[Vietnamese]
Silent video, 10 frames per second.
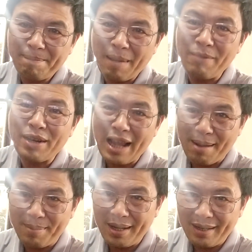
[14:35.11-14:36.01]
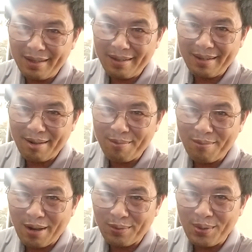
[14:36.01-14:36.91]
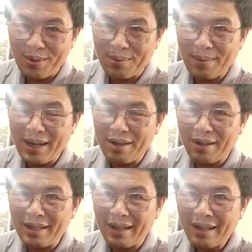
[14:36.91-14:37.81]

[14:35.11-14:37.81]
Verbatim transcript: mẹ Việt Nam đấy như ông Hoàng Duy Hùng ông hay nói